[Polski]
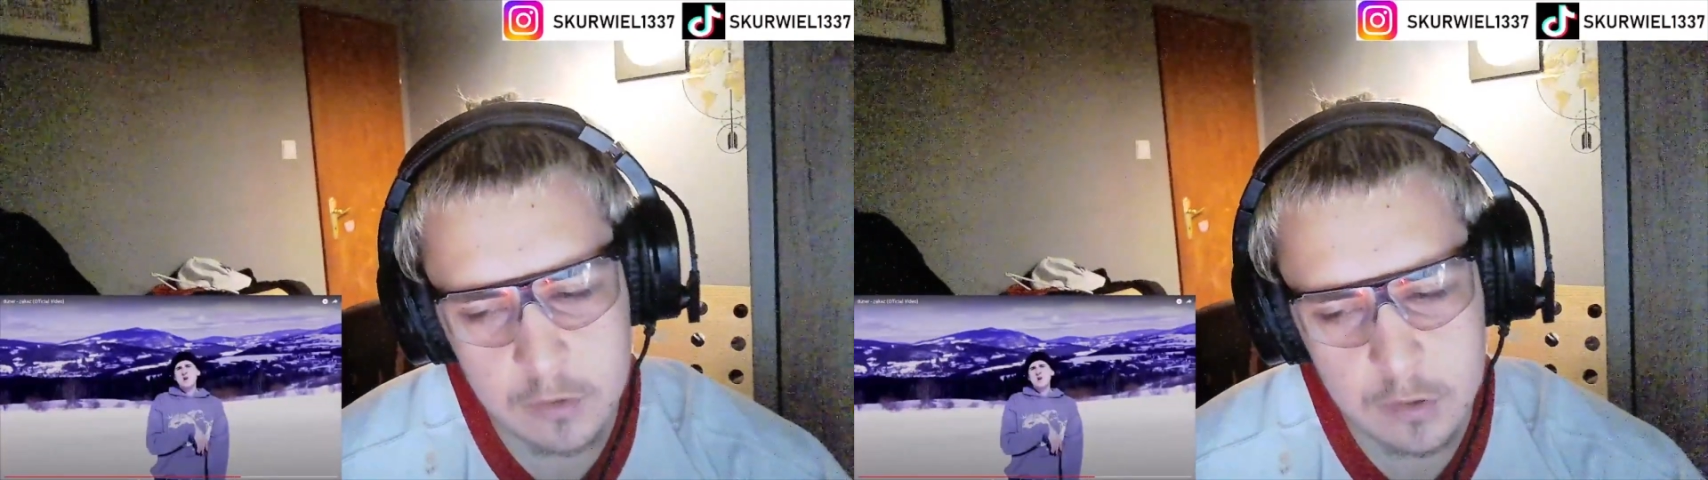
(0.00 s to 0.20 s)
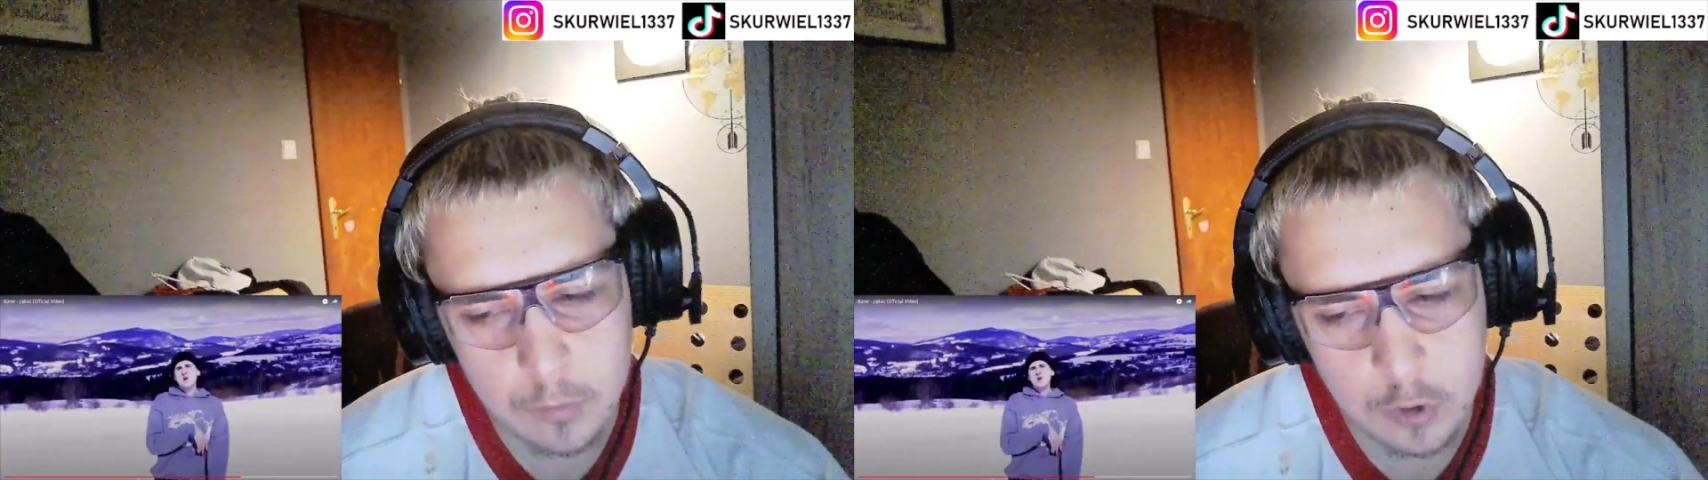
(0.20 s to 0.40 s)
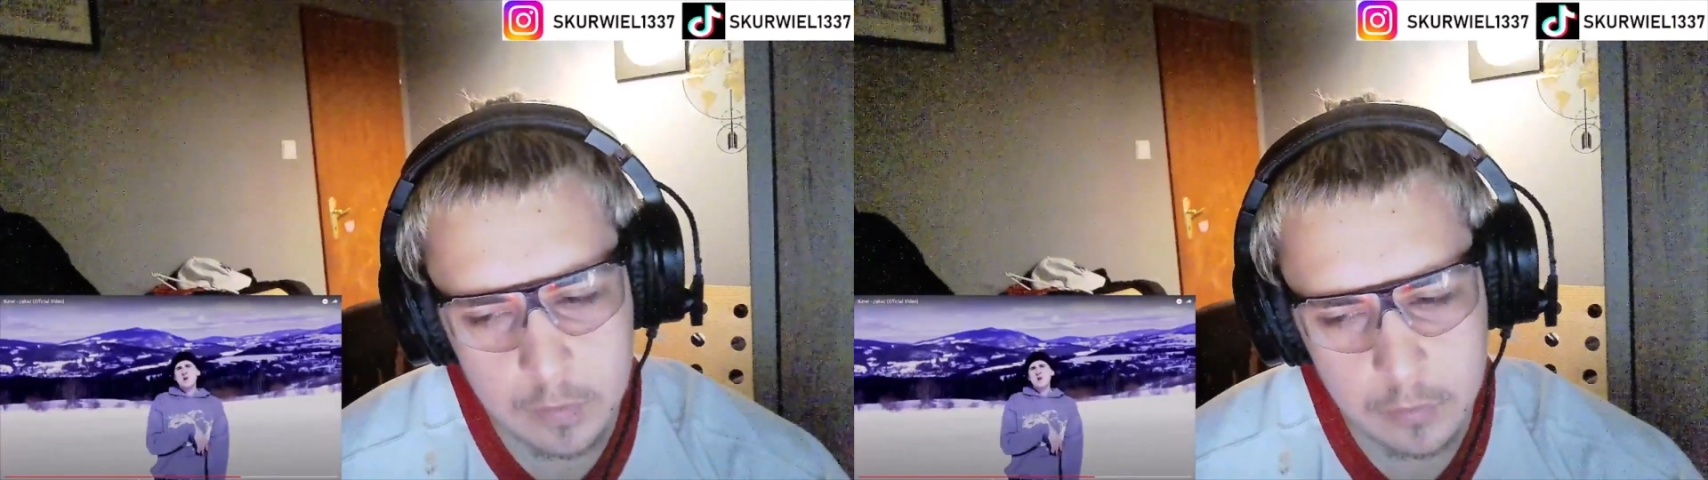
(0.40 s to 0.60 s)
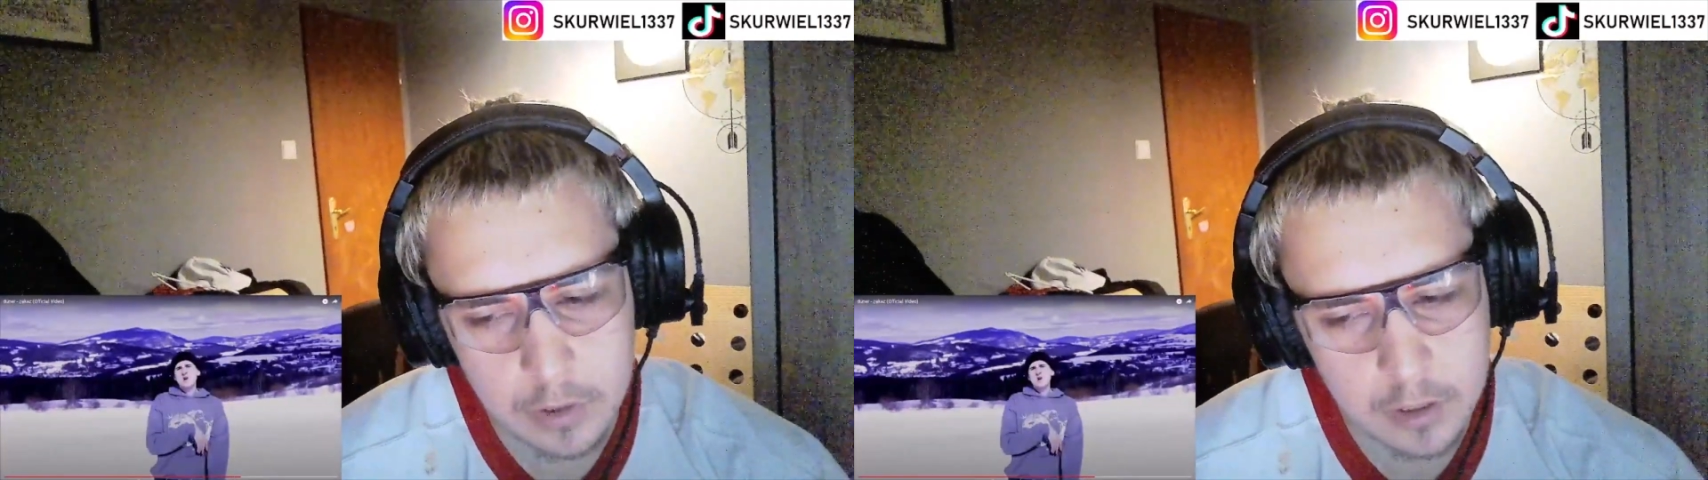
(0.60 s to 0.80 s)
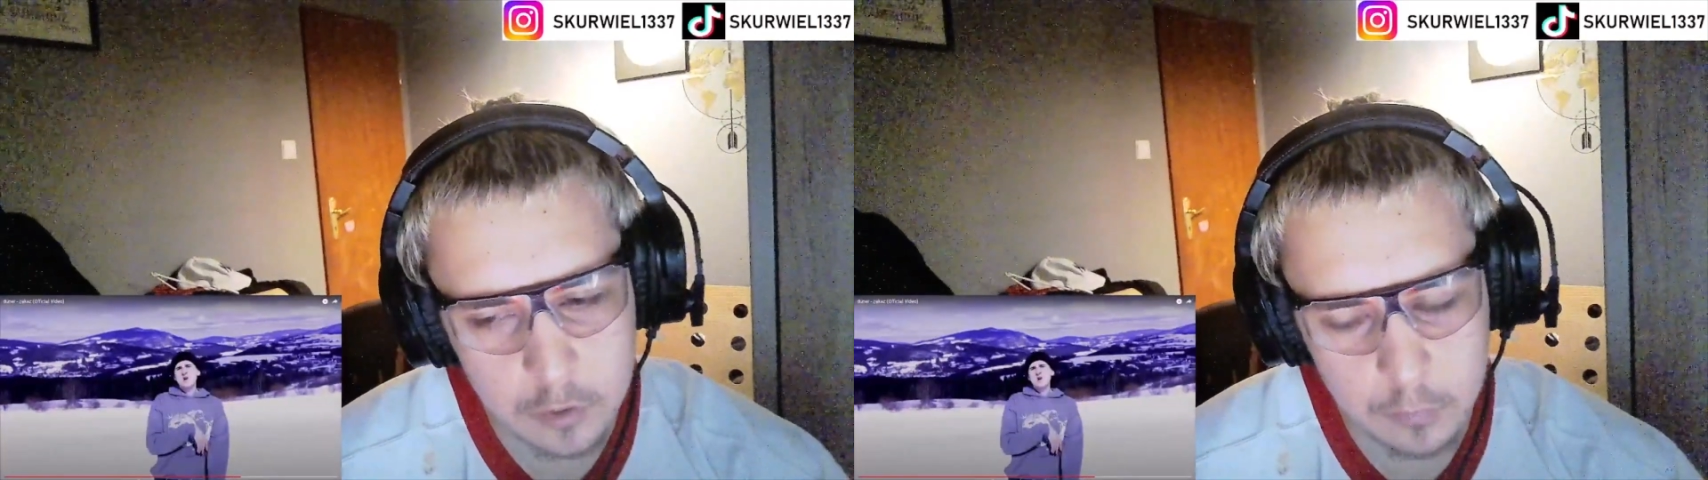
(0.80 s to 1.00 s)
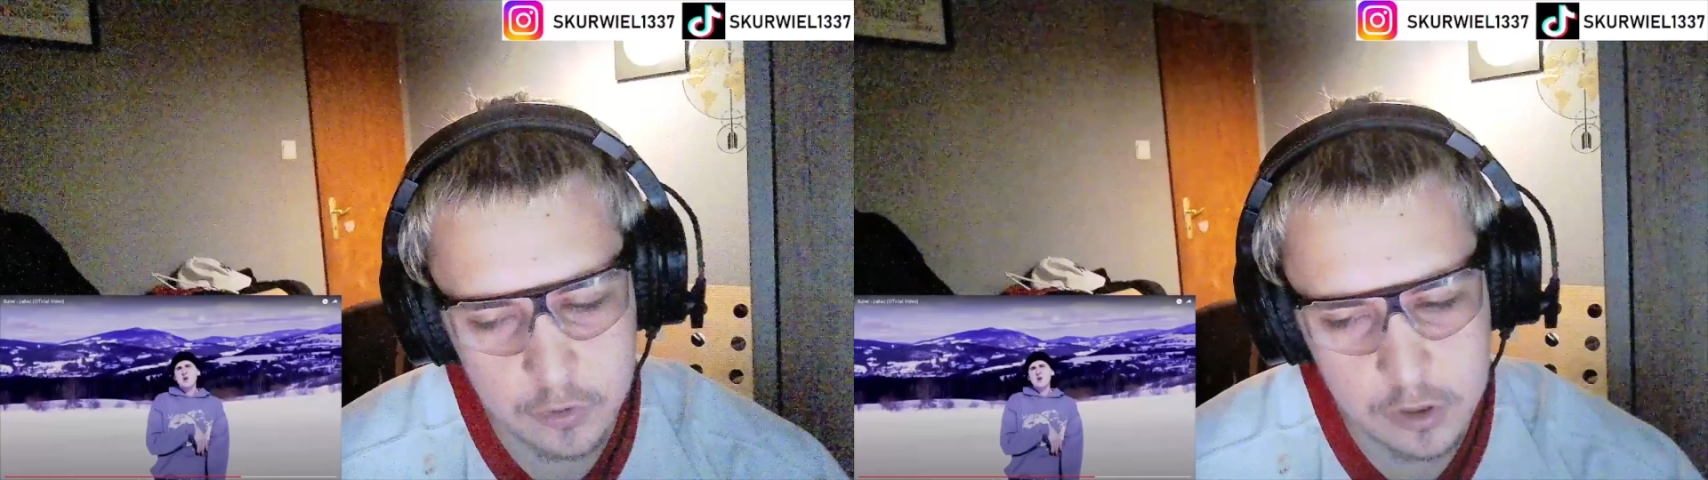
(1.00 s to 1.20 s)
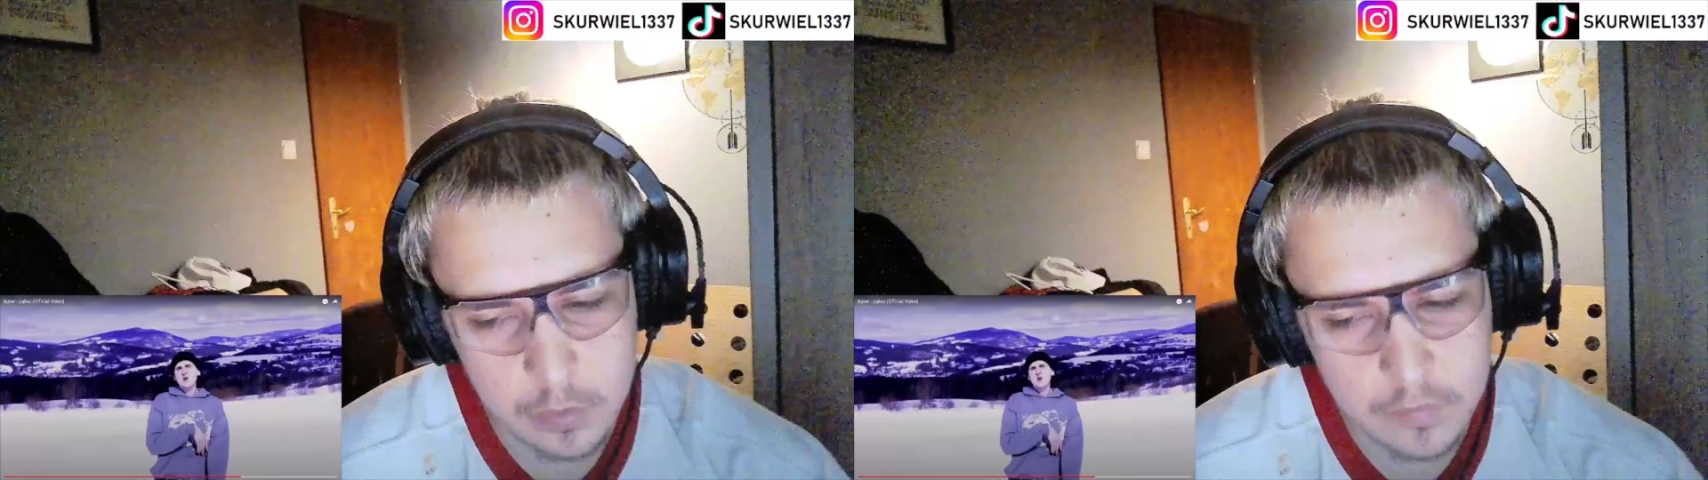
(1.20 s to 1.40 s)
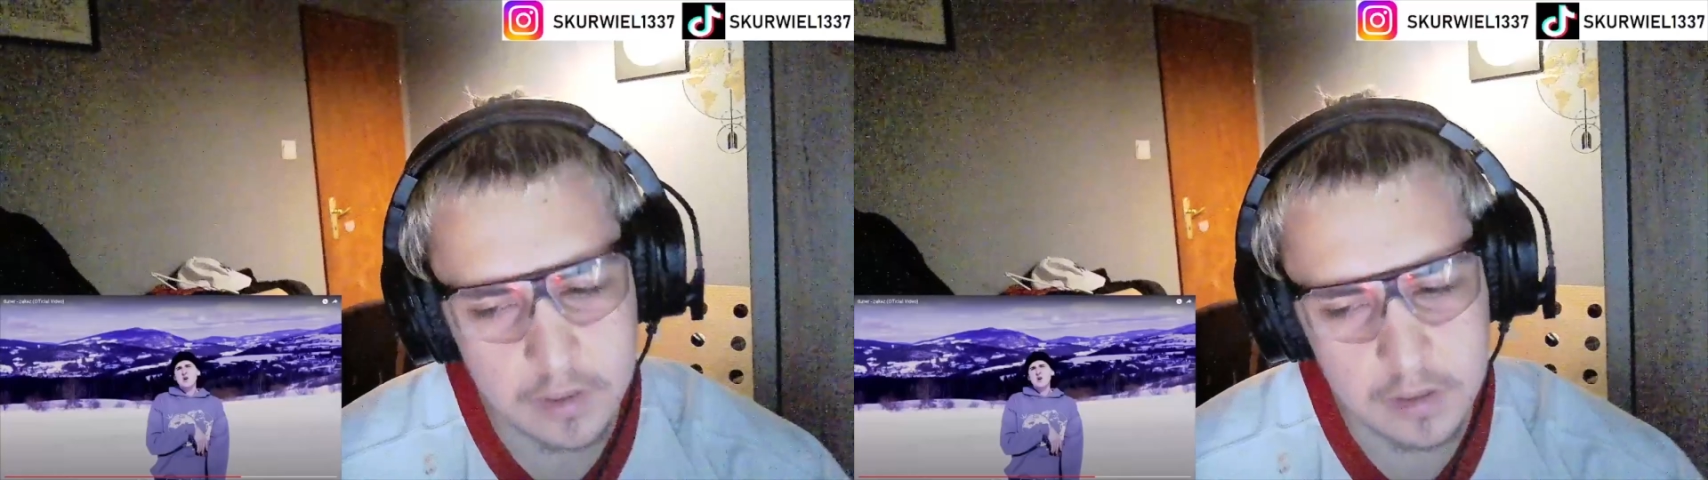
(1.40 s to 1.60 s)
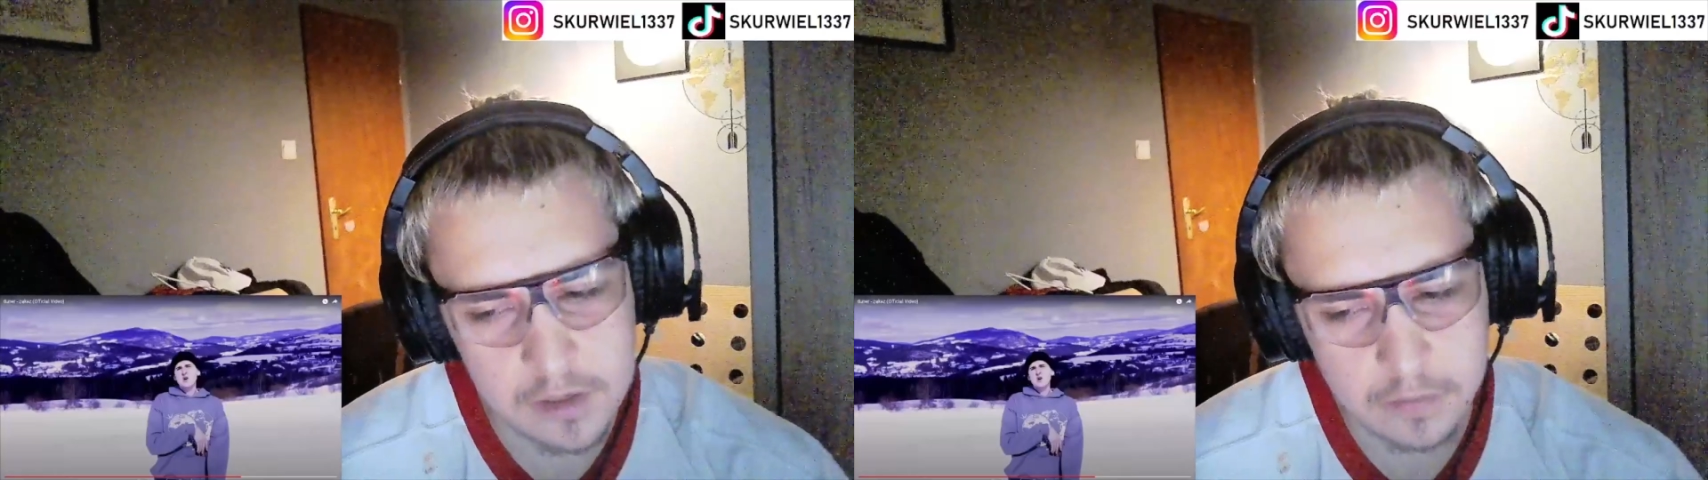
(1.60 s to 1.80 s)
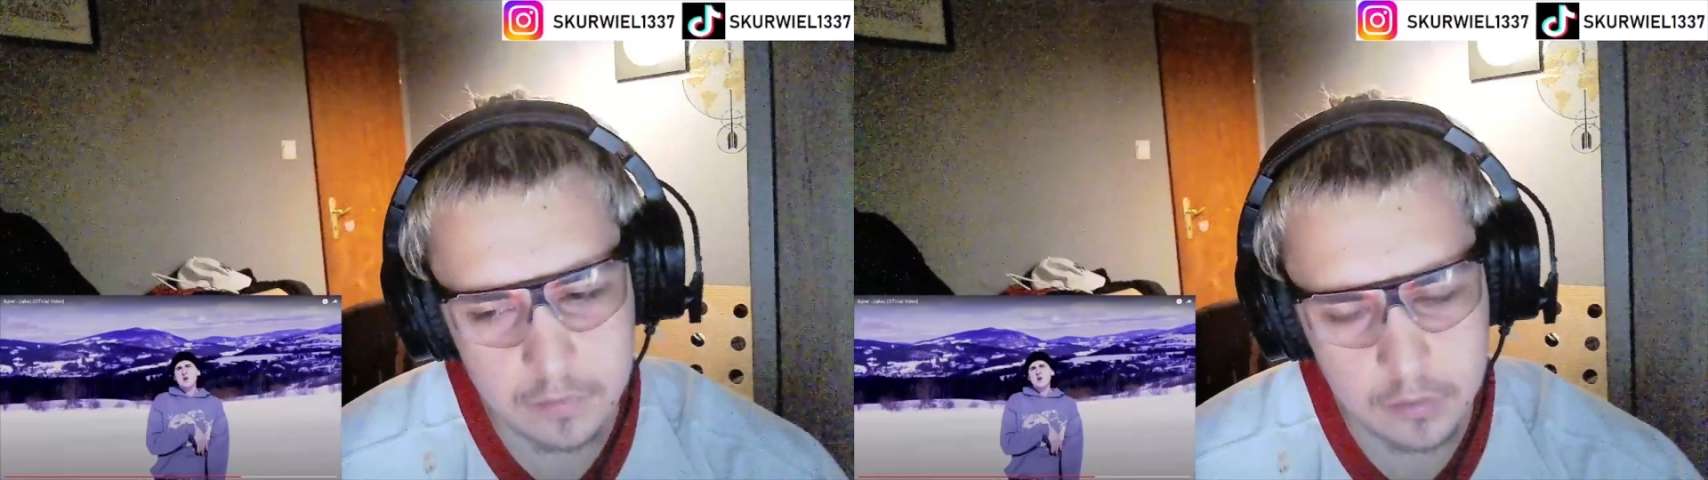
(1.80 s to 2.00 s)
że się podobał i dalej to podtrzymuję Fajny jest
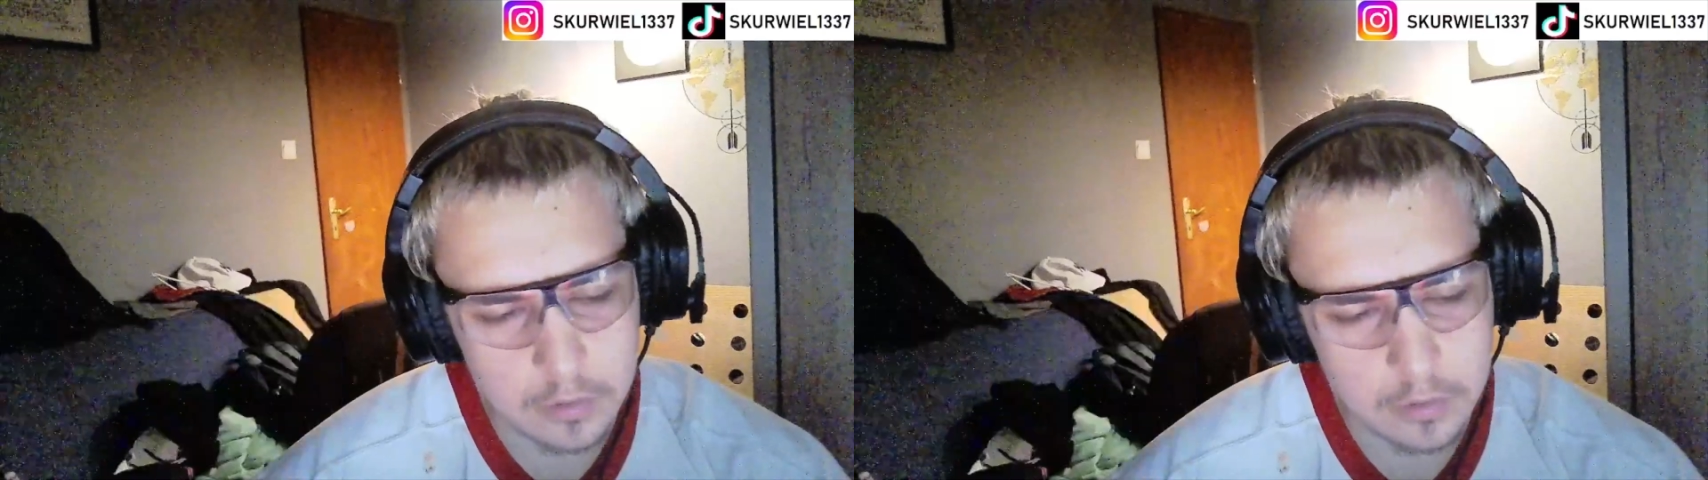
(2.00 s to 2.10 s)
ten refren